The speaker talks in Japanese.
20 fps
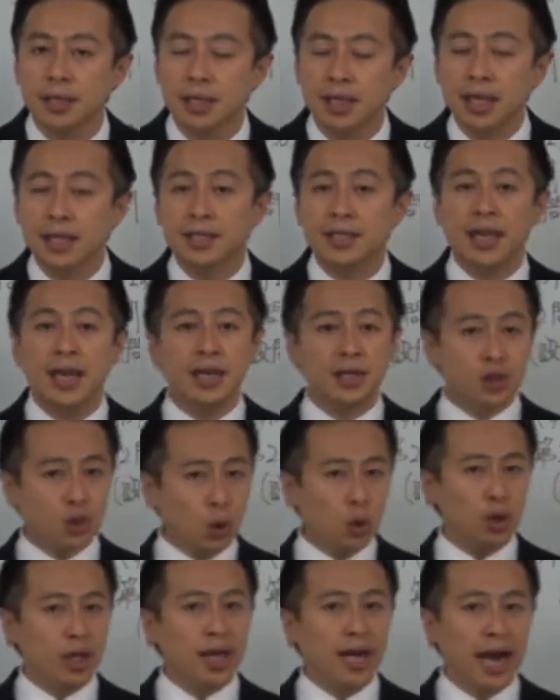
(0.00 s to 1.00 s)
で成
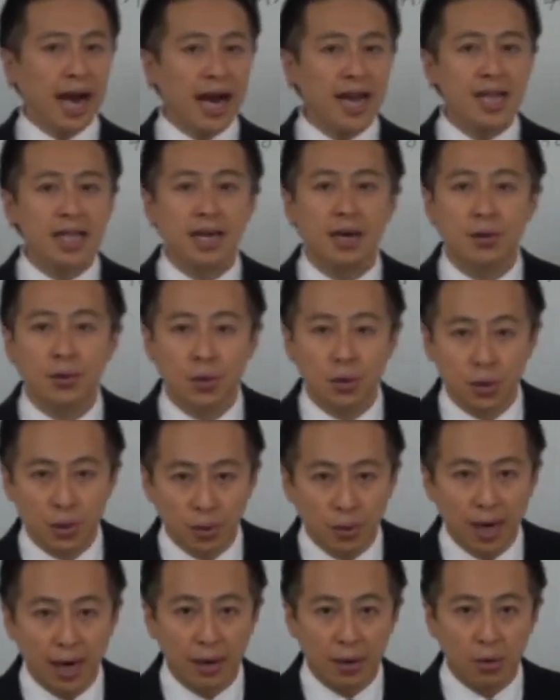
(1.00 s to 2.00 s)
長って書いてあるこ
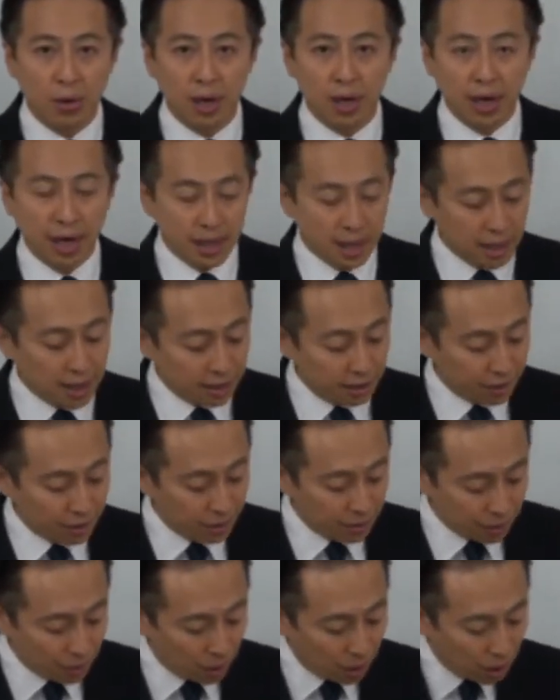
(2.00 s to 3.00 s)
とはこれ何かと
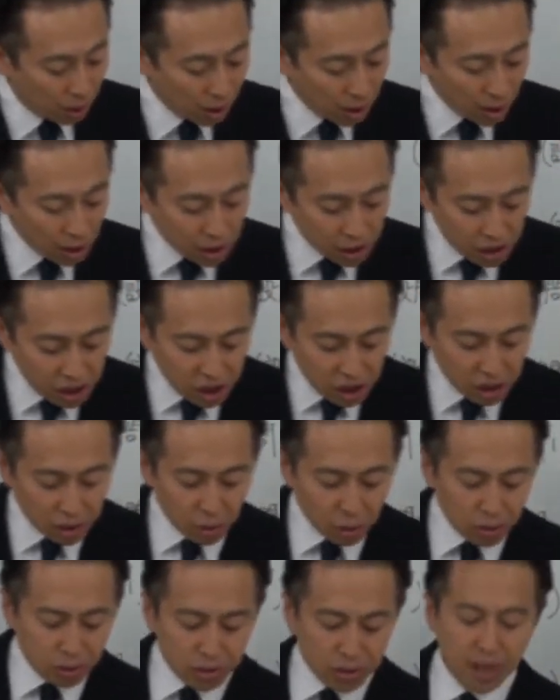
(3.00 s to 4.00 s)
いうと持
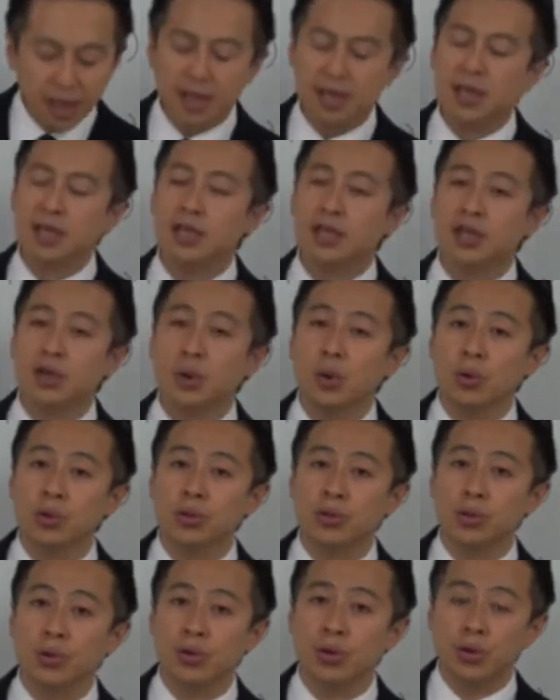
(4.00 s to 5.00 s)
続的競
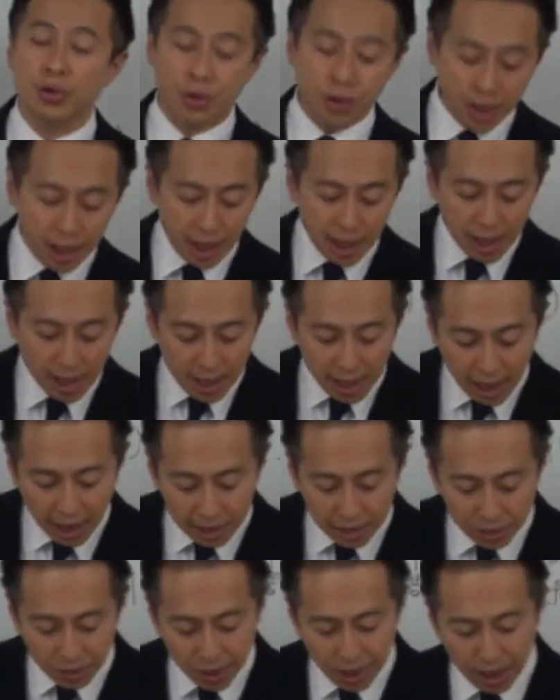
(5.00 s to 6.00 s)
争優位
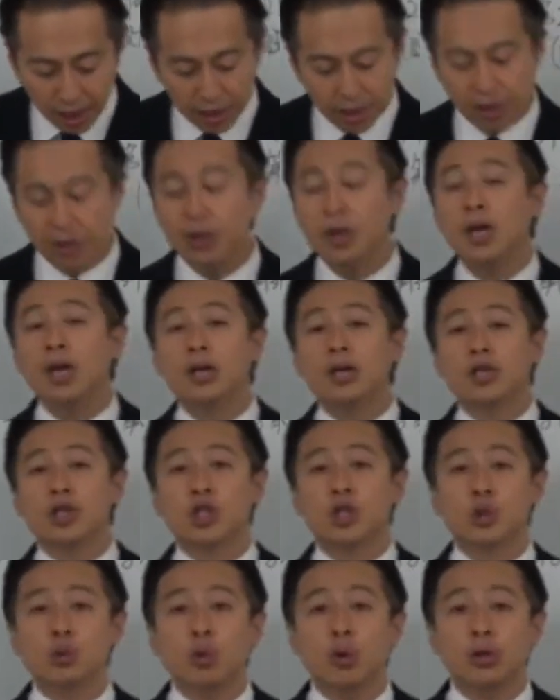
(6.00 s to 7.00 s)
回答で書いてある
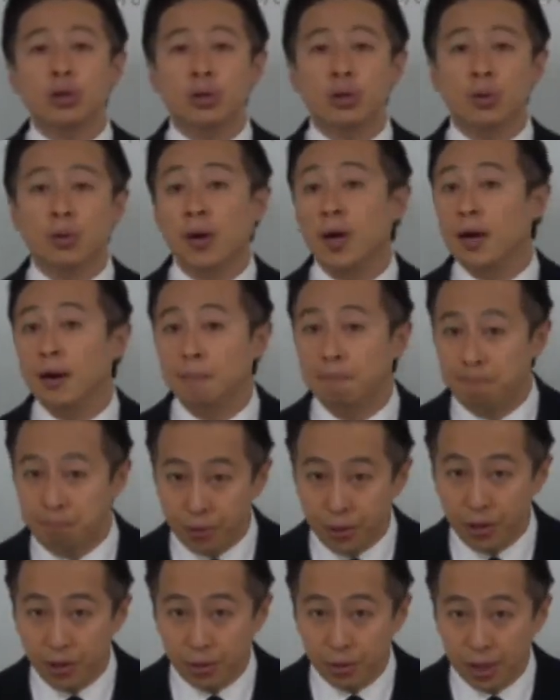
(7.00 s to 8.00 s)
SWOT から
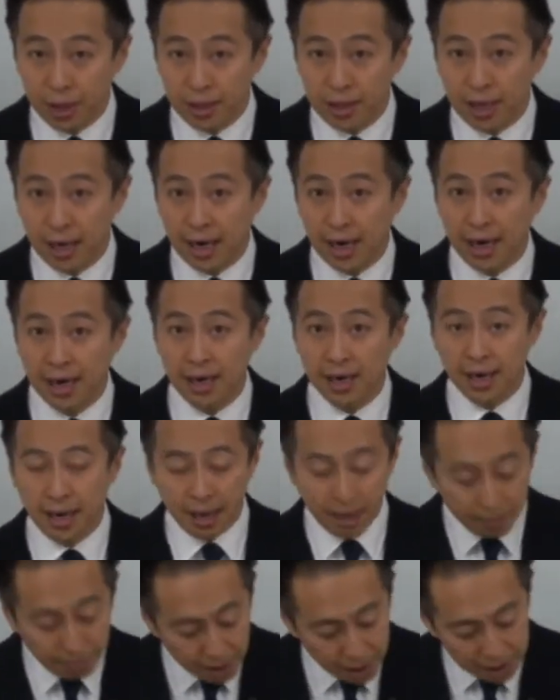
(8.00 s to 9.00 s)
ブリオですから
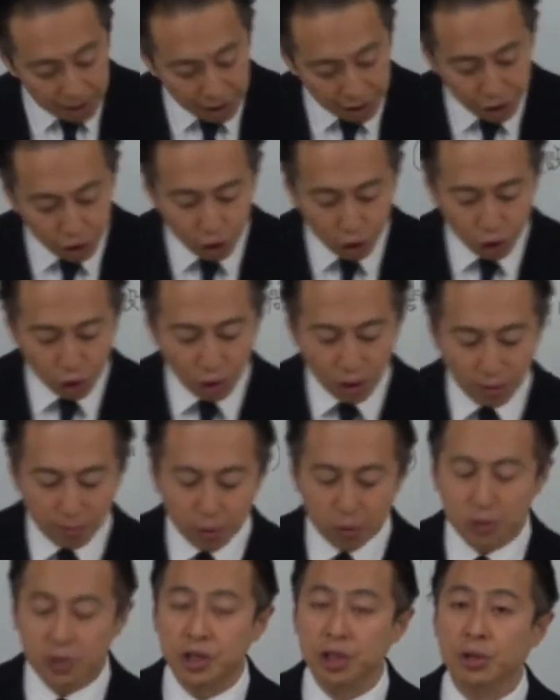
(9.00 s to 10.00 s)
はい皆さん抽象化
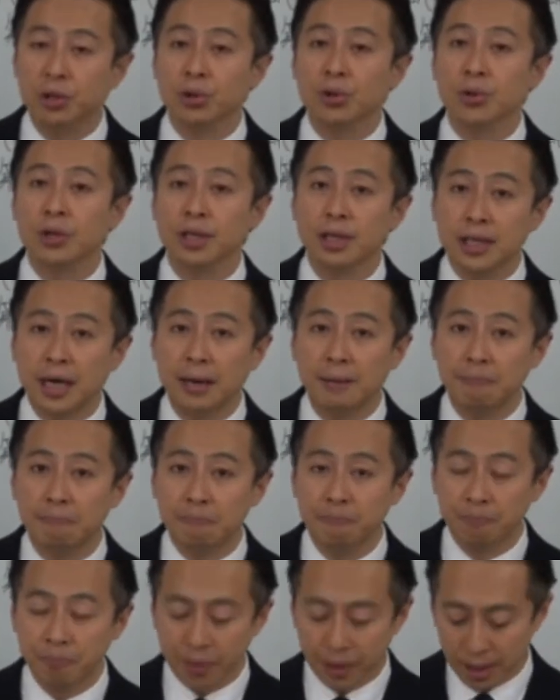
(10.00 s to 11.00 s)
ブロックシートどこですか
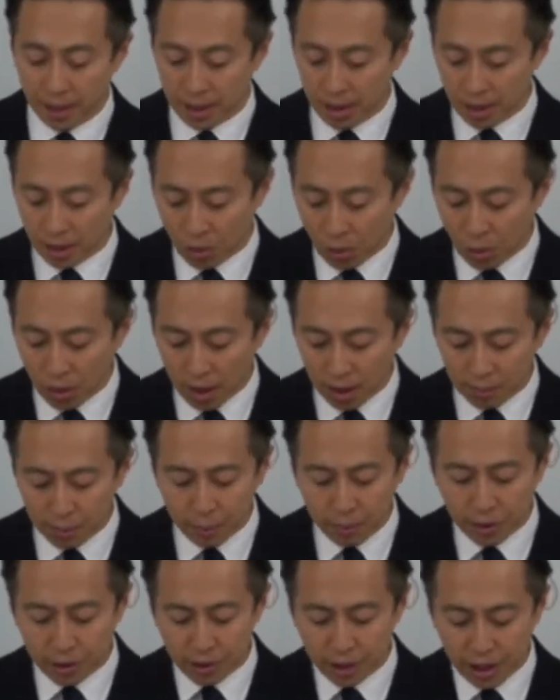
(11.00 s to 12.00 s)
後半
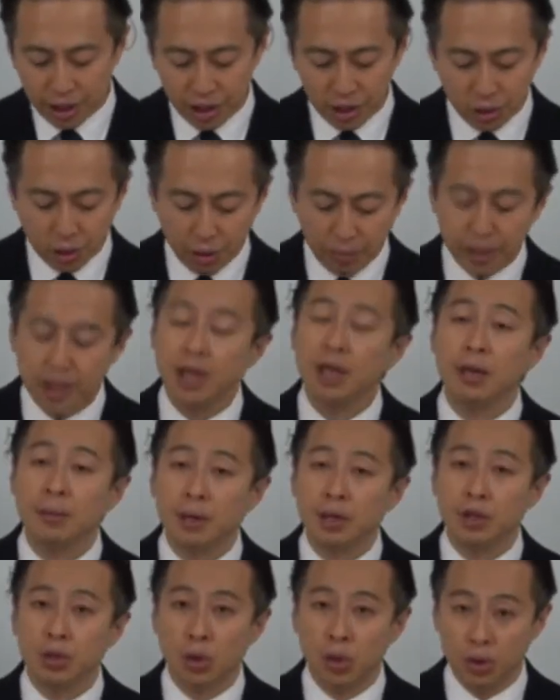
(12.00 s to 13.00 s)
部分一緒に見ていき
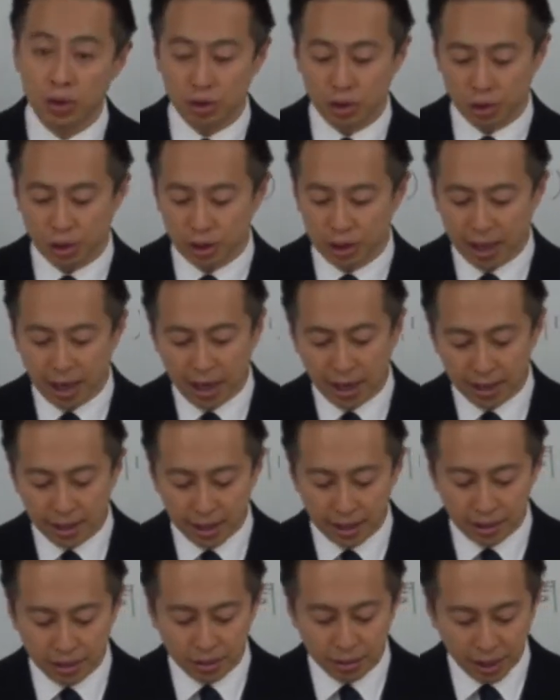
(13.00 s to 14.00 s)
ましょうちょっと前半
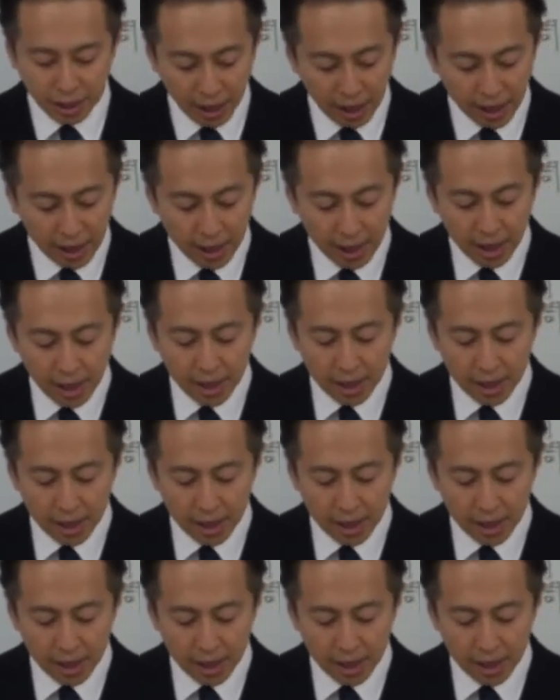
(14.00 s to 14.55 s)
ですのでね